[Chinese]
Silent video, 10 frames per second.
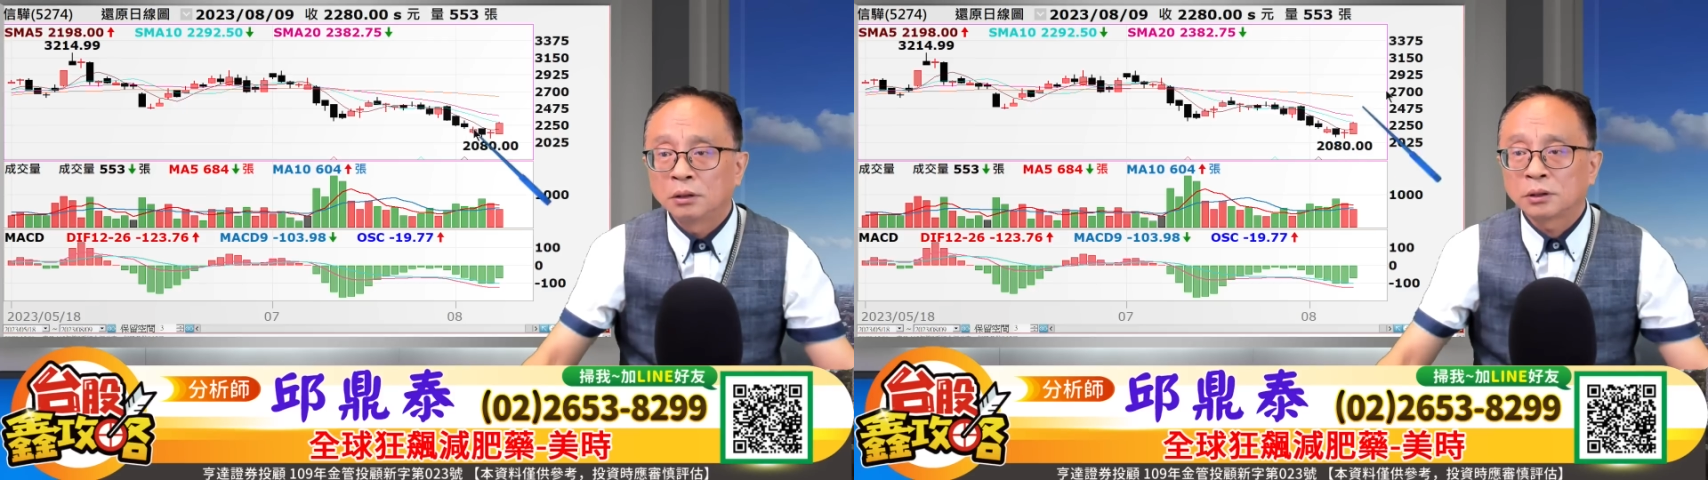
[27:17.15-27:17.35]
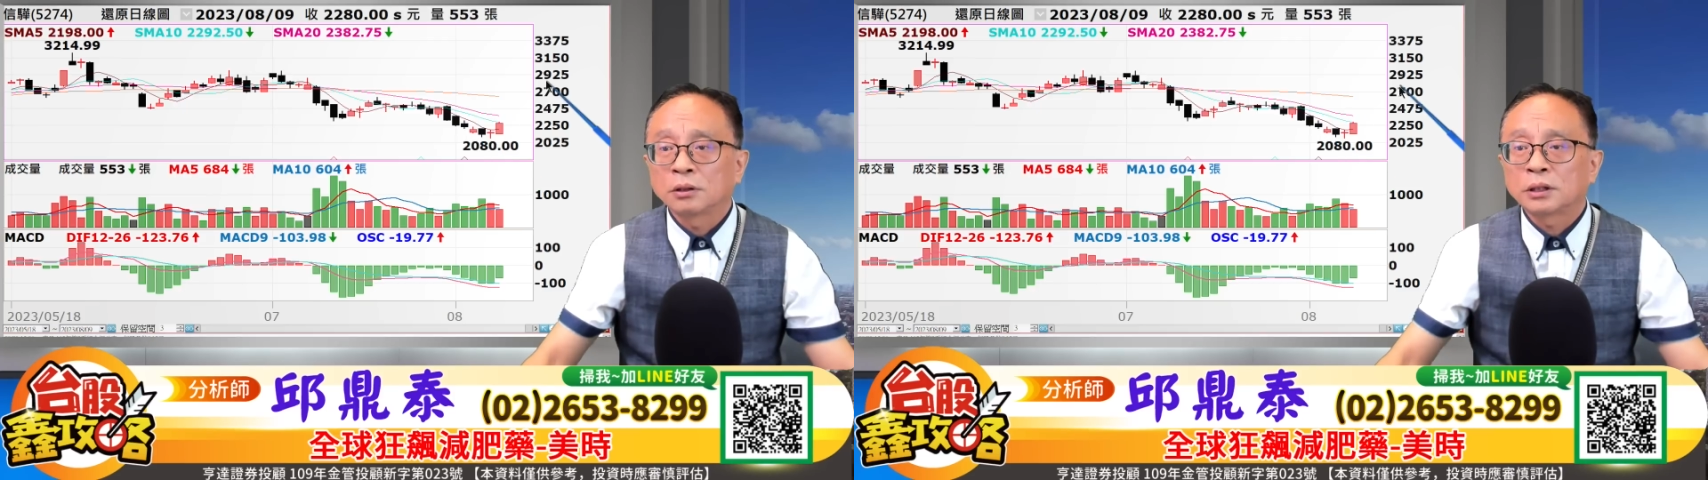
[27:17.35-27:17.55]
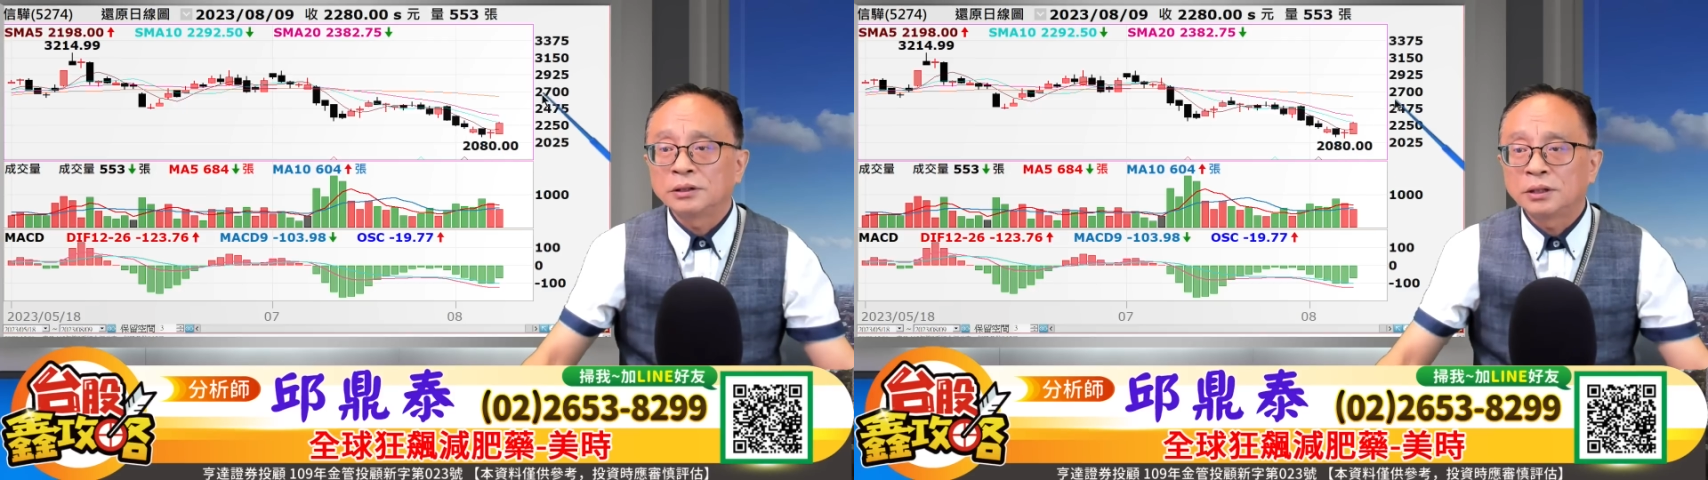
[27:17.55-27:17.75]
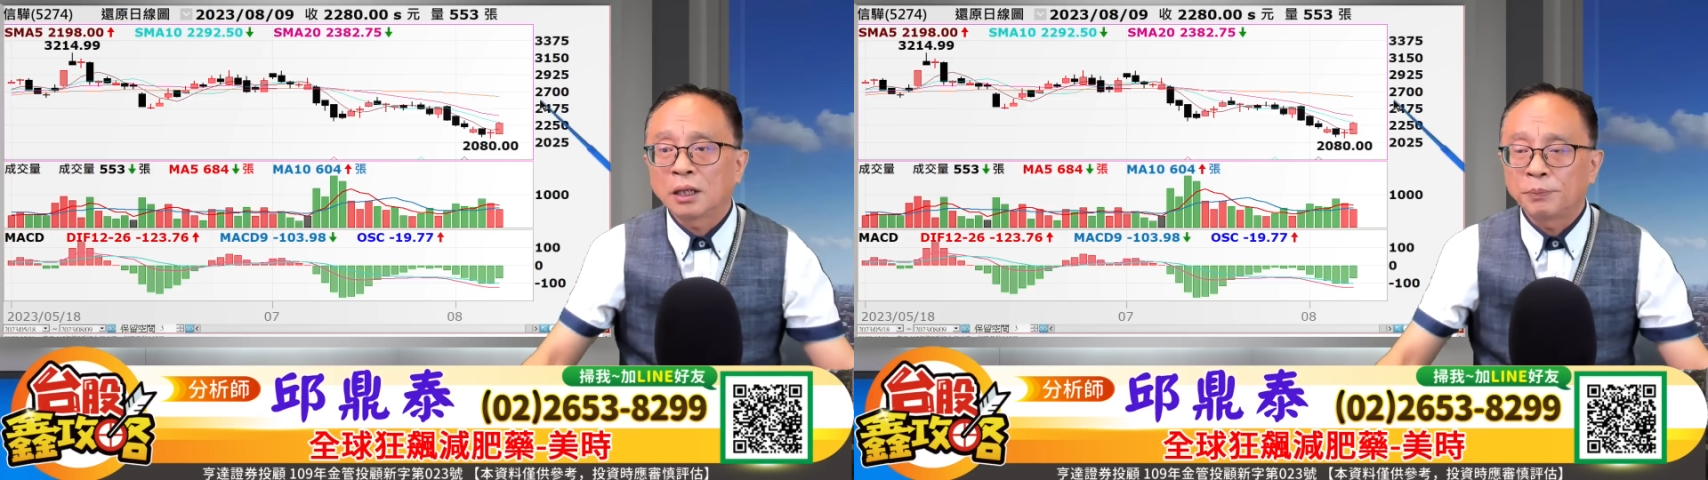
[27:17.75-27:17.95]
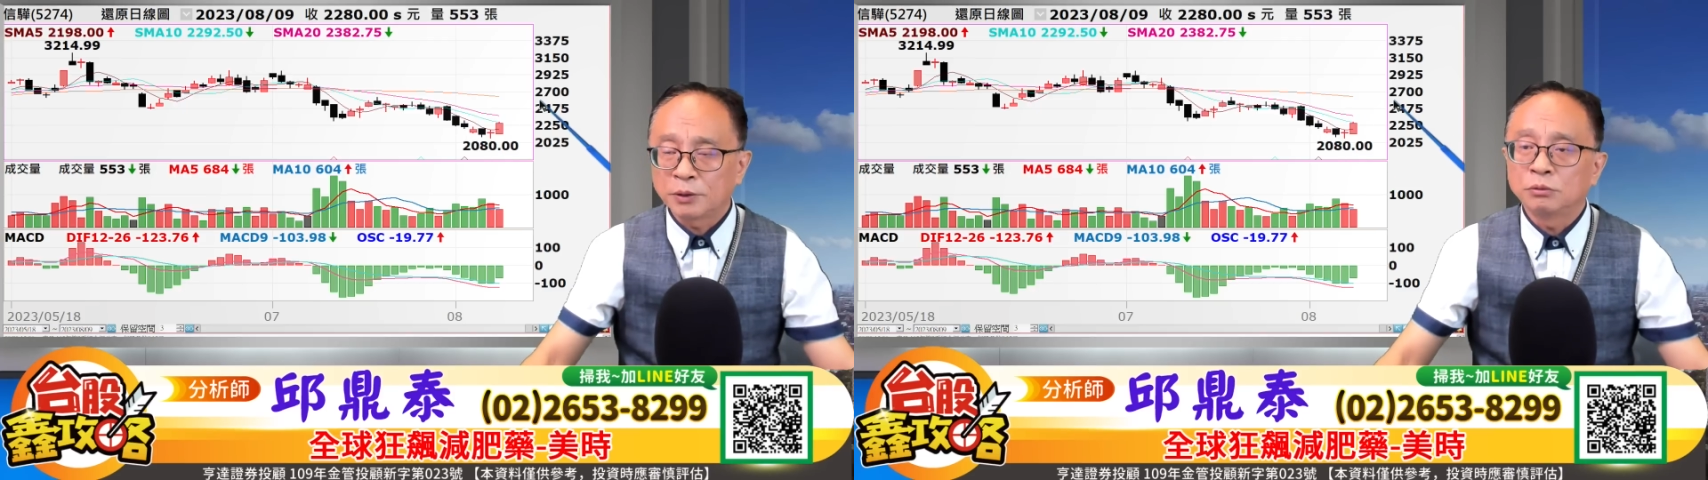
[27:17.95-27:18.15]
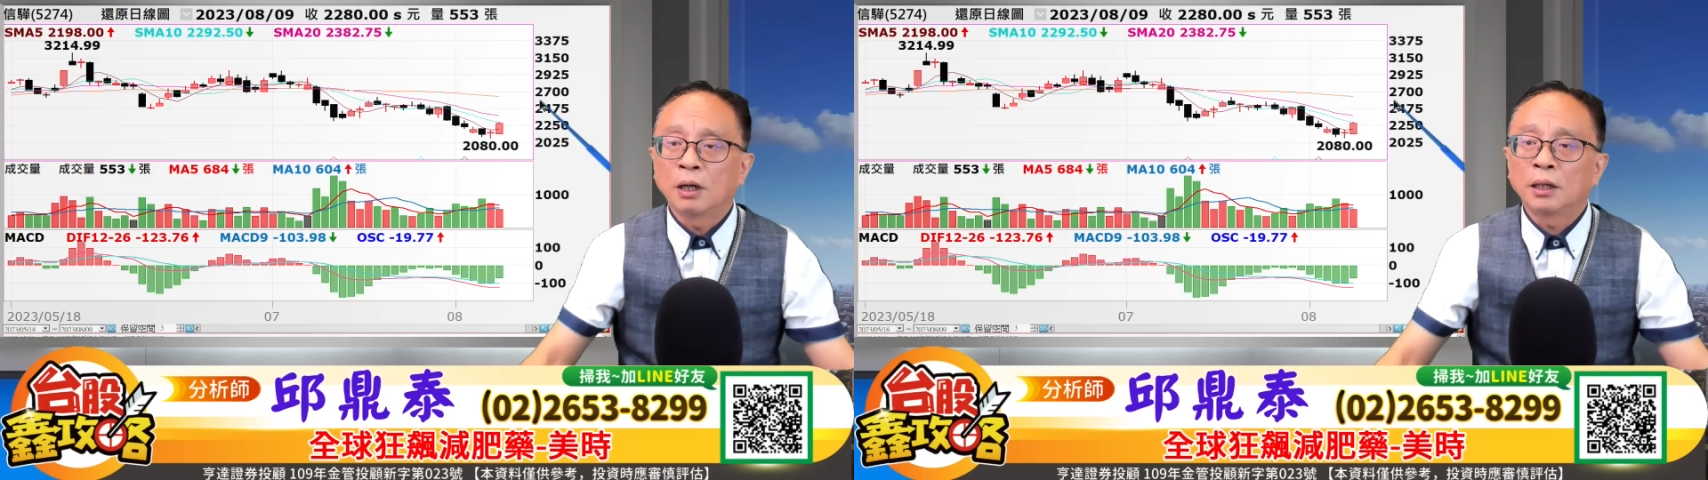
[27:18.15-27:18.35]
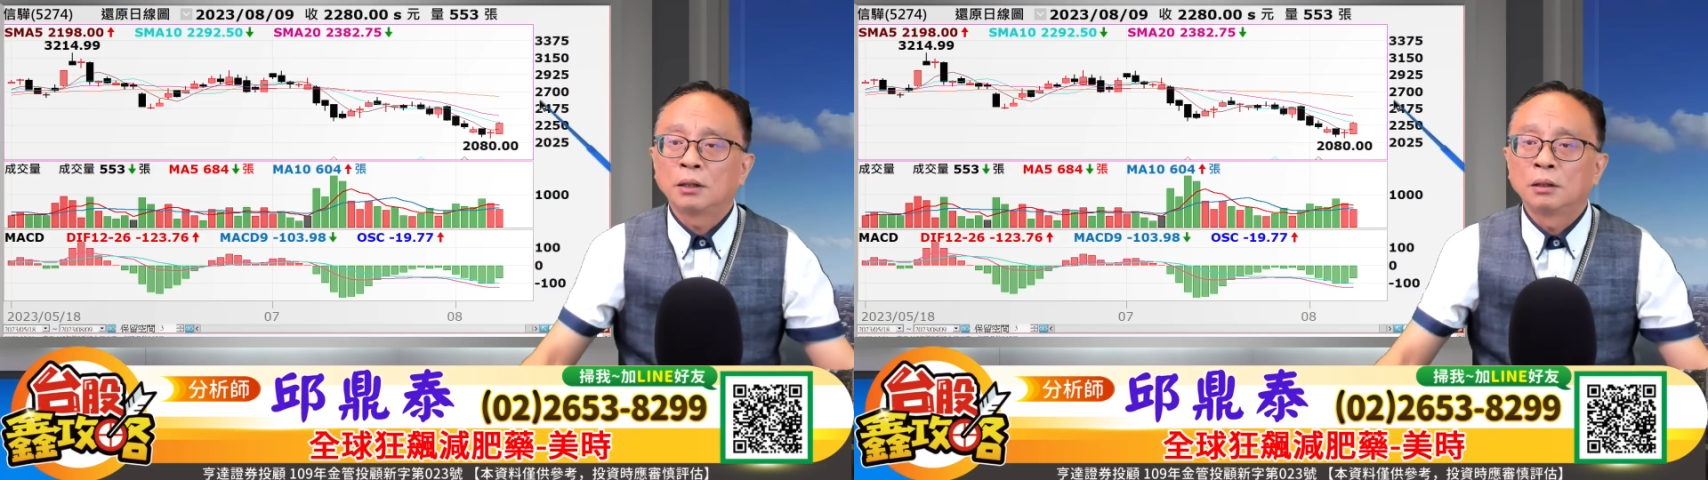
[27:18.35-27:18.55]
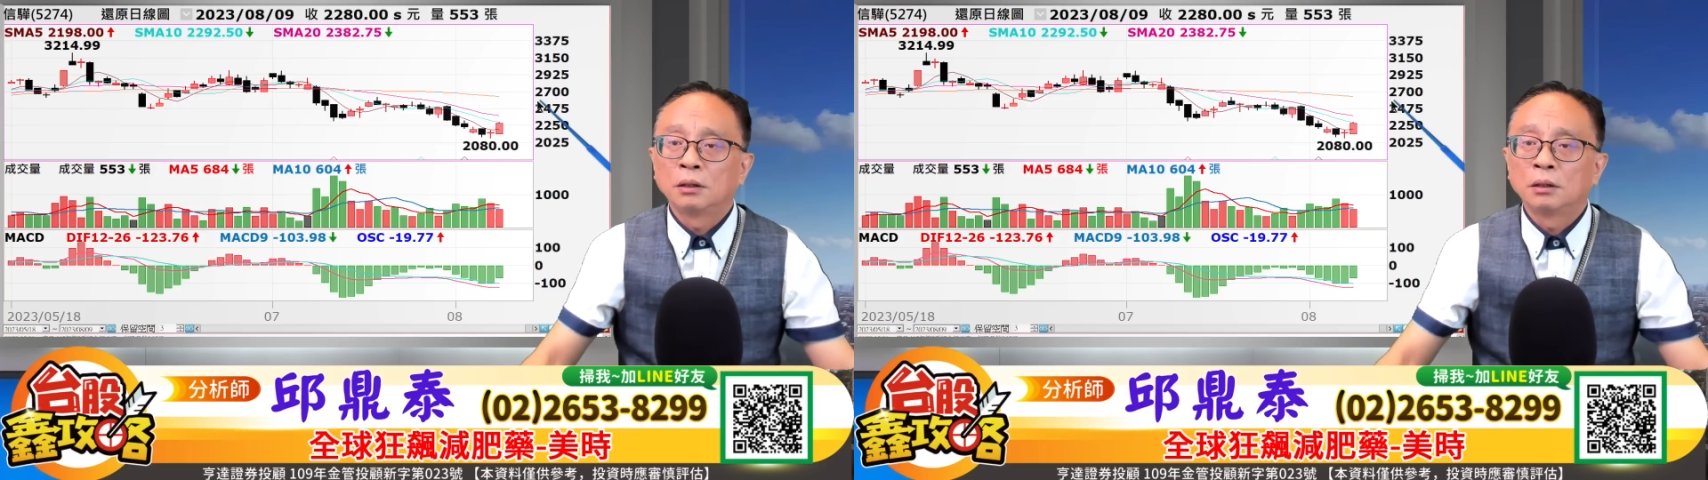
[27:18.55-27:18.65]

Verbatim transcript: 然后弹上啊变股王，